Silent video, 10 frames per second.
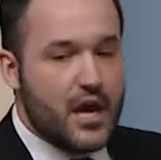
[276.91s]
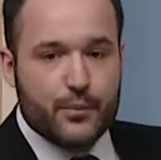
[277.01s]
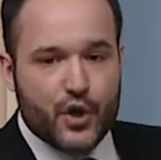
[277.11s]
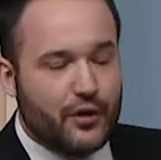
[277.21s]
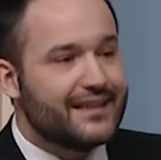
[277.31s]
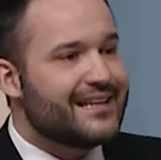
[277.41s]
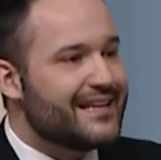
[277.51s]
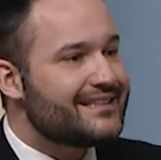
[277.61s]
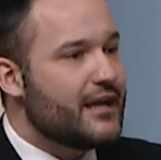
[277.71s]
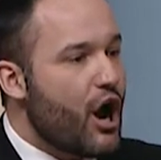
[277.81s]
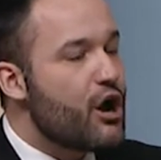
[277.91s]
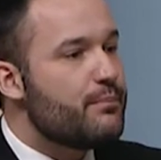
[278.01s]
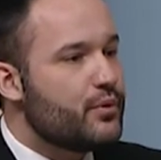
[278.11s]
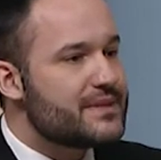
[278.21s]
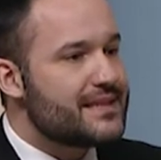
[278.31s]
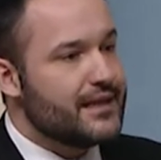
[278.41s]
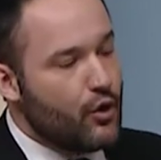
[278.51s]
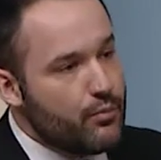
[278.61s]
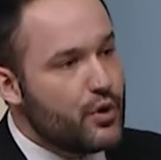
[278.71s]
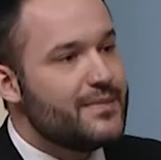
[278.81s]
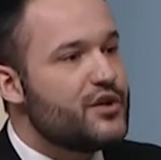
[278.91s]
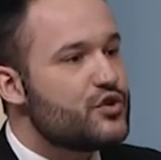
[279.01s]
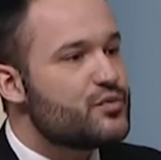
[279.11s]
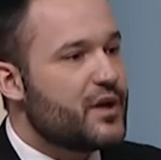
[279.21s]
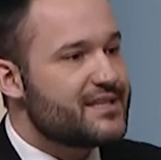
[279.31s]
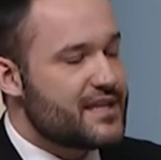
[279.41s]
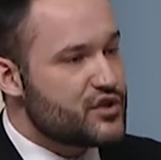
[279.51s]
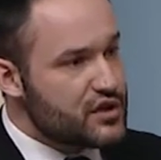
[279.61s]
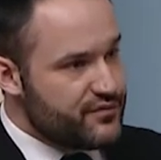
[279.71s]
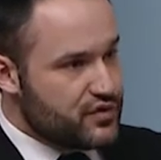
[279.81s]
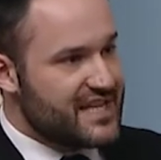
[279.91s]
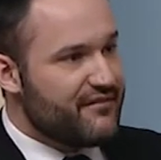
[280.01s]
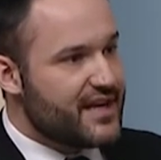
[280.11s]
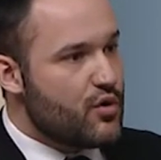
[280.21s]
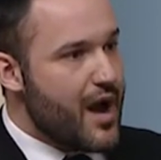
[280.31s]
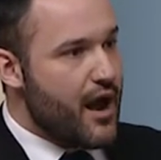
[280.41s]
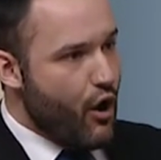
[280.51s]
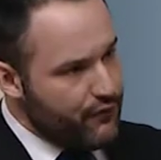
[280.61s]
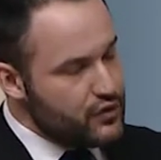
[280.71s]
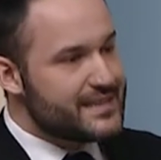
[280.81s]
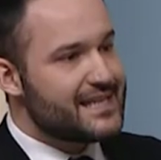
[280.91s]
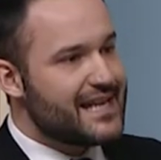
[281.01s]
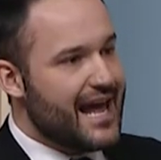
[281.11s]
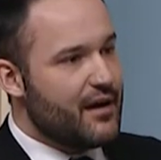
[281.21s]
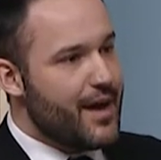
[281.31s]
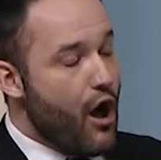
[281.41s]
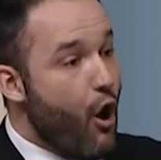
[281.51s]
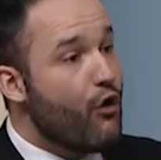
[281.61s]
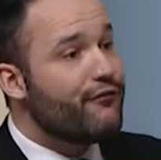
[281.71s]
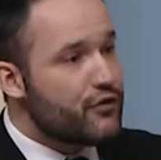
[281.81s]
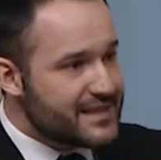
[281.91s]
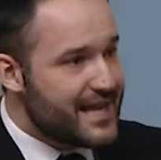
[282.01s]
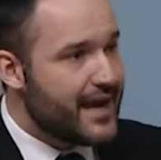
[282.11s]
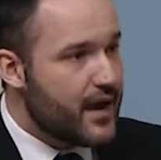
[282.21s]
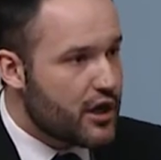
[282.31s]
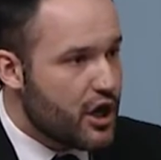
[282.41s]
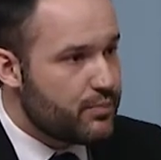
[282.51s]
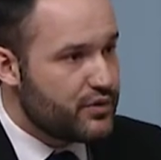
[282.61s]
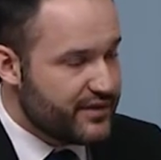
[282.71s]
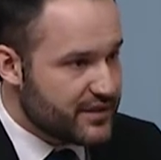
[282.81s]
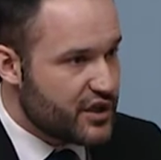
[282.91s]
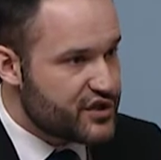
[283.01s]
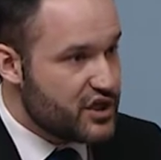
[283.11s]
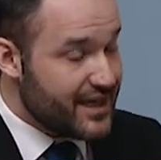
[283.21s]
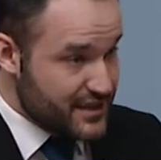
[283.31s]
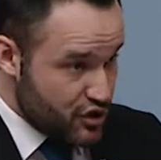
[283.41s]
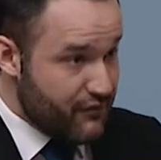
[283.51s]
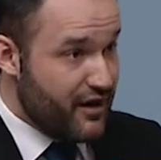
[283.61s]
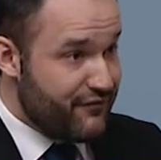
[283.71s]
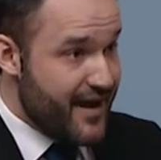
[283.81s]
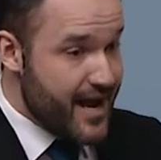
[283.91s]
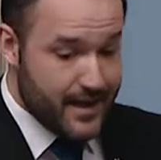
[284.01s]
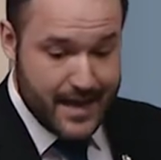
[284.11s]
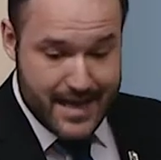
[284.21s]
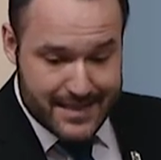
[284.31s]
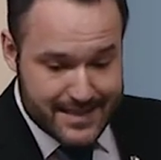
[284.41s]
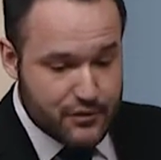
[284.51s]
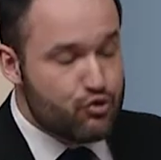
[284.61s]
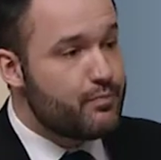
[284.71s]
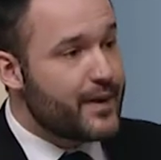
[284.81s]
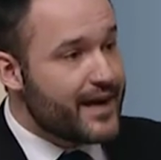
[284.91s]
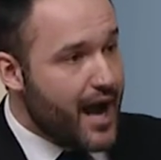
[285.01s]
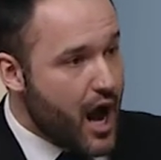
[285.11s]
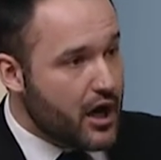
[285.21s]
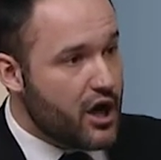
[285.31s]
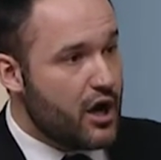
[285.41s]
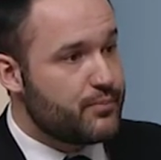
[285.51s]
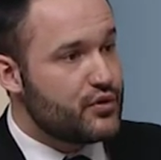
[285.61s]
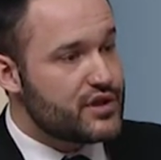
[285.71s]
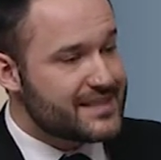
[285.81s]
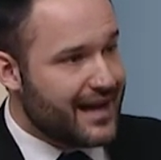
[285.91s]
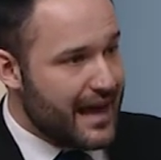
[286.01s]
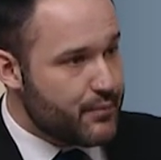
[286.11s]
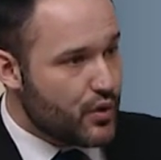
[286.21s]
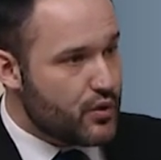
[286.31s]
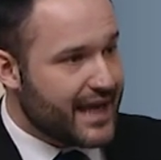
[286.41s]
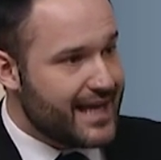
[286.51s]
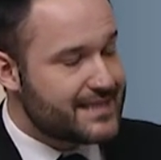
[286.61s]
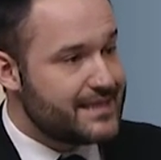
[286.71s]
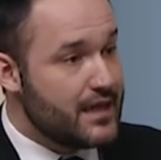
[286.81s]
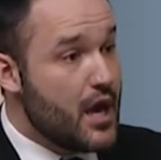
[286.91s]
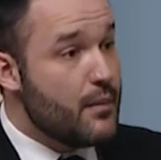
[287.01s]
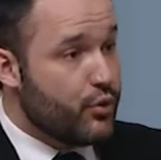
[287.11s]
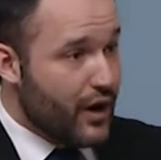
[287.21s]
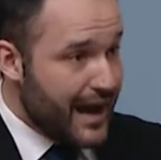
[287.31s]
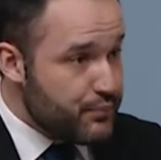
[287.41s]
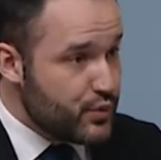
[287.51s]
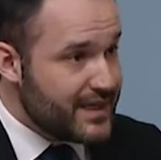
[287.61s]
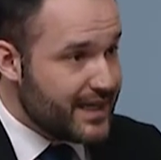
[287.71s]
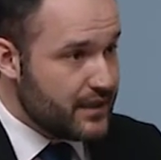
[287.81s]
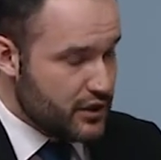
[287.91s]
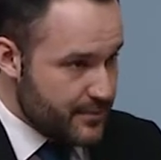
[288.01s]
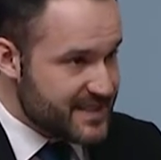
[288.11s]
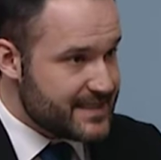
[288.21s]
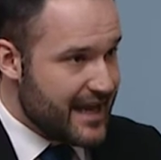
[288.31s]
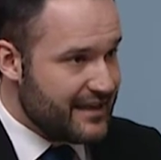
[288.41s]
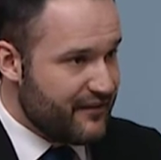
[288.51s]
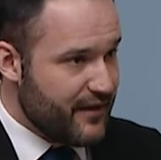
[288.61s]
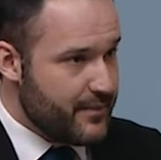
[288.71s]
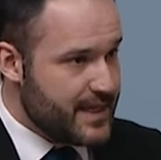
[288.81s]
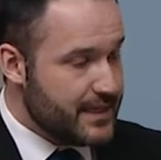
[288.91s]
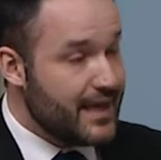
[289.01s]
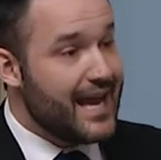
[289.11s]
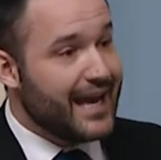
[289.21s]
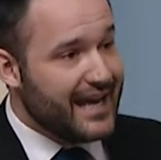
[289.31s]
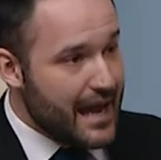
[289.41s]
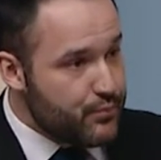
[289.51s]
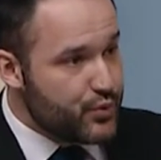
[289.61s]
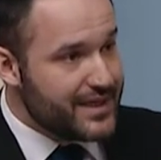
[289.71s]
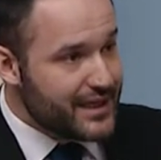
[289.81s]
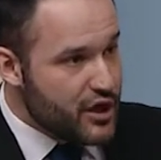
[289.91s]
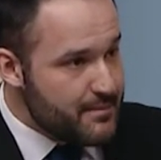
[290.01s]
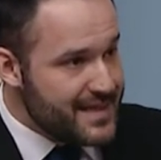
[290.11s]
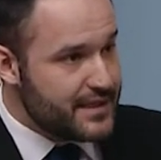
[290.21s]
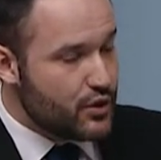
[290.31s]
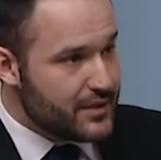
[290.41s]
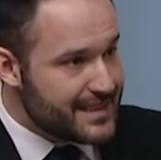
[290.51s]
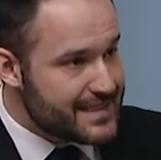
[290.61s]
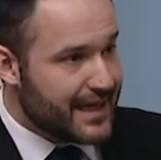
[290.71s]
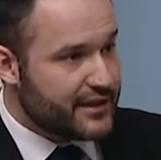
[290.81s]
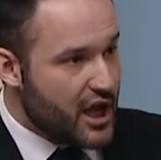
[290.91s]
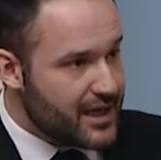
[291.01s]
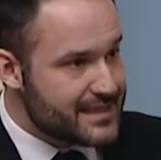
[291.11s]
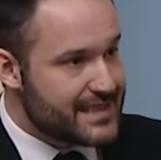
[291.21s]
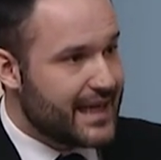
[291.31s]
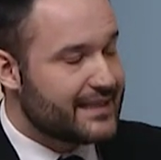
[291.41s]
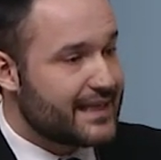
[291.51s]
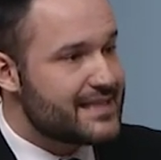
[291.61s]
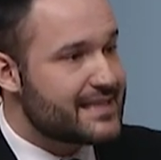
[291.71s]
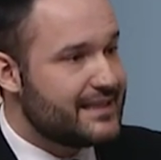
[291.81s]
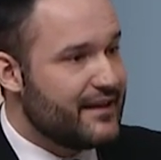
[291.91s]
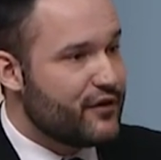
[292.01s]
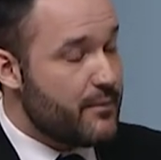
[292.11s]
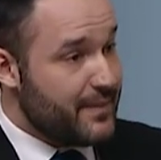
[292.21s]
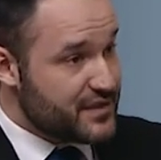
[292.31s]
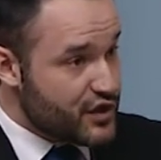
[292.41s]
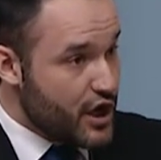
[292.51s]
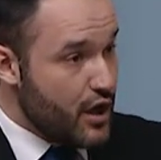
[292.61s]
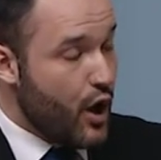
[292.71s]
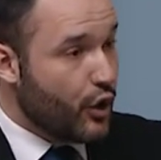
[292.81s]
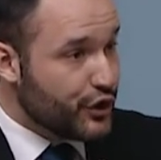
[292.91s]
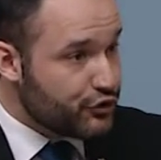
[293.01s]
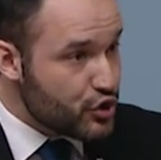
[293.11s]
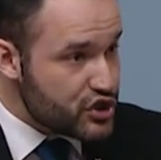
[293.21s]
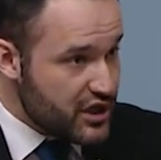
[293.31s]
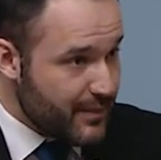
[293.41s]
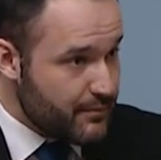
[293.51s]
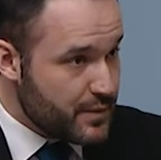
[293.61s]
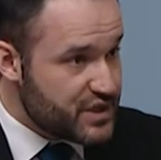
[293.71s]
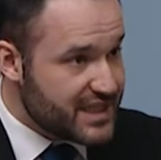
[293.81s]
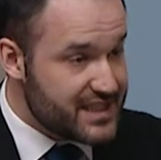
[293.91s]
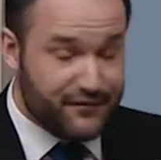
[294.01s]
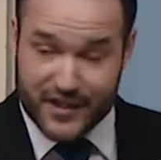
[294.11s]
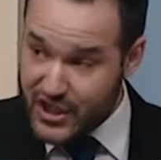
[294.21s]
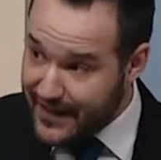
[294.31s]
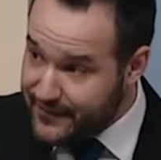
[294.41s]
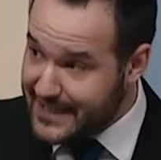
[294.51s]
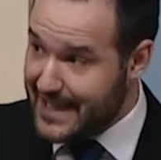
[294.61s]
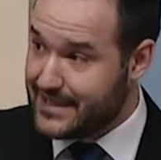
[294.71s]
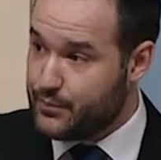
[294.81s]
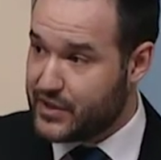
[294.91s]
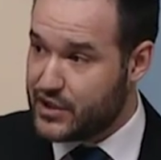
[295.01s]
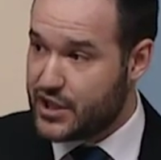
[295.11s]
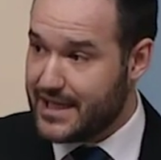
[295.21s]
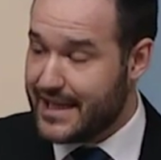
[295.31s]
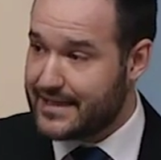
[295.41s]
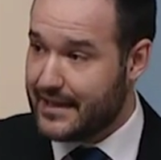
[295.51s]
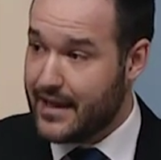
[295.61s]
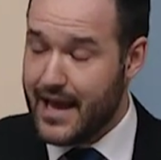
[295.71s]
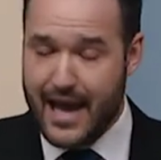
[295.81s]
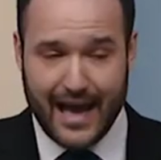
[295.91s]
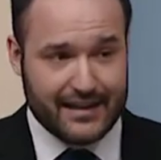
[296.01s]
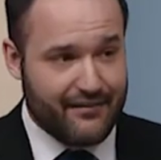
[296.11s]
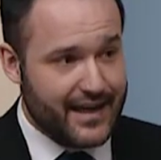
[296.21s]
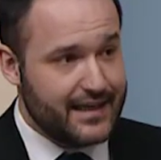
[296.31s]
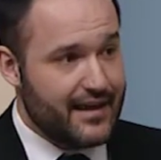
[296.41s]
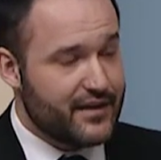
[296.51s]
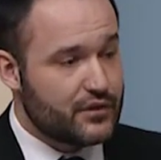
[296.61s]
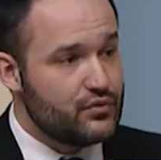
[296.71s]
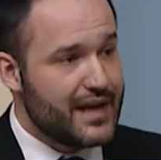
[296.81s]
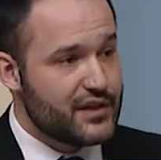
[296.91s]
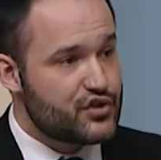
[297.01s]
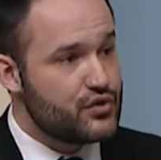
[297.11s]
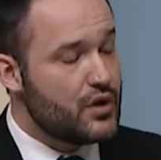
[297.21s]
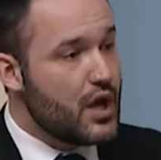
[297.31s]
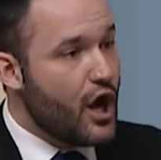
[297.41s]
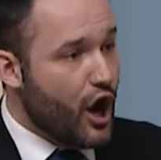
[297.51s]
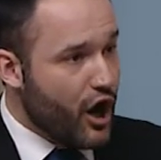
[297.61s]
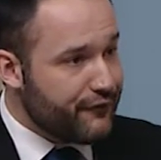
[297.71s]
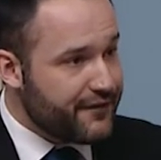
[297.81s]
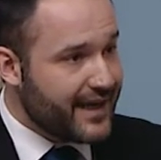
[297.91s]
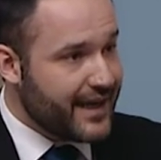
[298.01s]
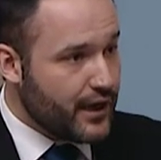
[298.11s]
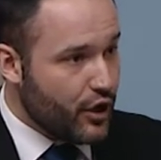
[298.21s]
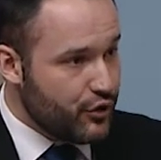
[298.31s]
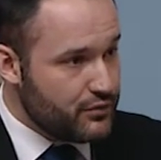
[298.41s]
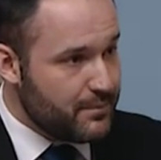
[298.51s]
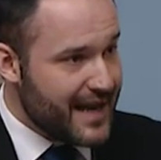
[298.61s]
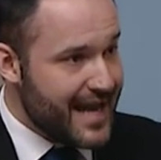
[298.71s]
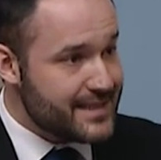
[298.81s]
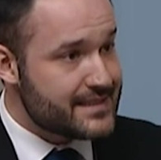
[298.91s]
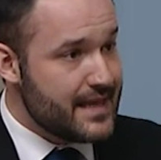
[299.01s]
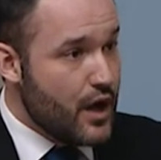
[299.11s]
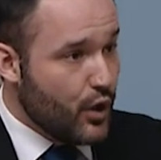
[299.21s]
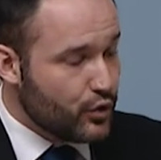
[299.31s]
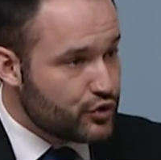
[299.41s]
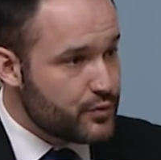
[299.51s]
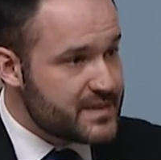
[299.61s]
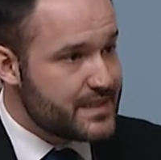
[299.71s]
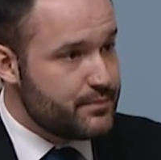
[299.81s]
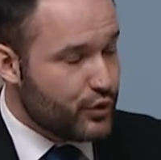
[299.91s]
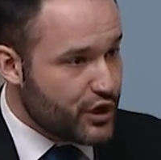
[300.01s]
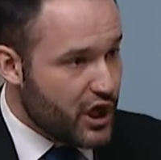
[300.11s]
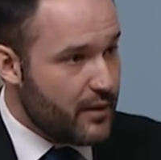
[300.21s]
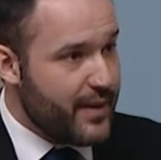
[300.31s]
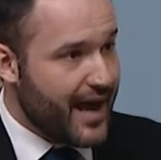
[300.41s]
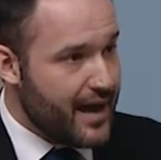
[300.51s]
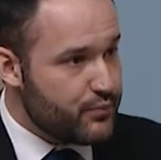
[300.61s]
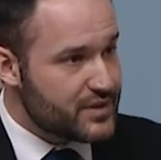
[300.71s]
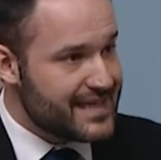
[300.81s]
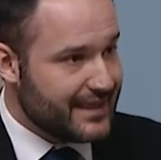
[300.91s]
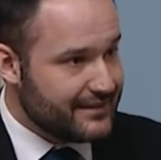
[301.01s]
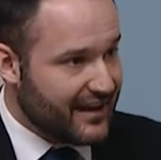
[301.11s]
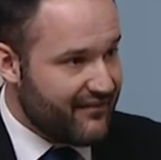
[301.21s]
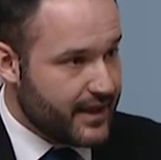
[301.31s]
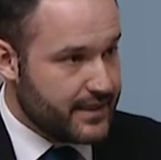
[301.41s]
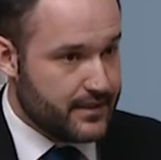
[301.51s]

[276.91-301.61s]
Puis on est assez un pour dire au beau milieu du processus, vous savez quoi? On vous le dit clairement, on veut que ça aille encore plus vite que ça. Et ce qu'on va faire, c'est couper encore plus dans la bureaucratie pour appuyer le ministère de la Famille et appuyer le milieu, les directeurs, les directrices qui développent parce qu'on a tous le même objectif. Et j'invite la députée de Joliette à travailler avec nous là-dessus offrir une place aux tout petits pour que leurs parents puissent aller travailler.